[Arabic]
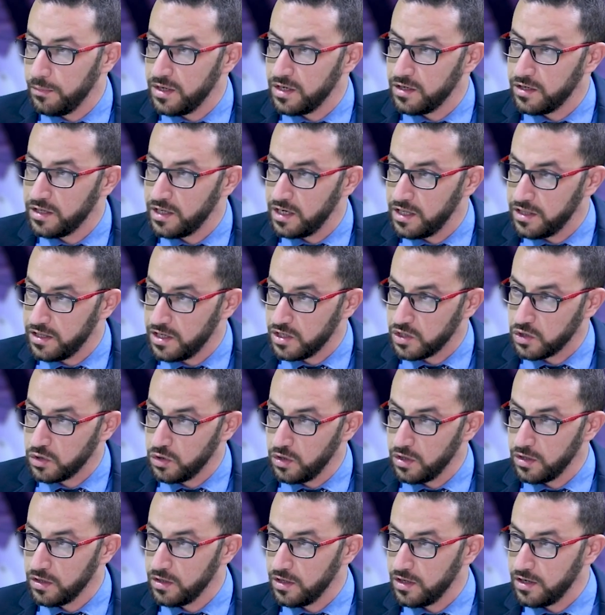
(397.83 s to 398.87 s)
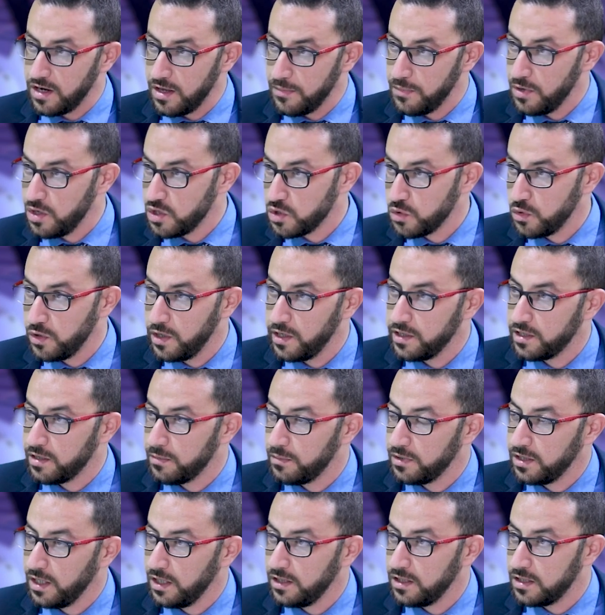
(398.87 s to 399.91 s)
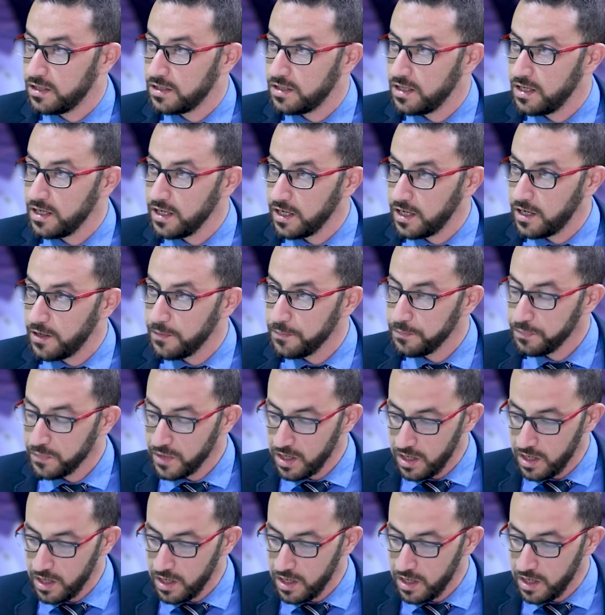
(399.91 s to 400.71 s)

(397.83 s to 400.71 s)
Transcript: من ثلاث أشهر الرابع جويلية تم تحديد التاريخ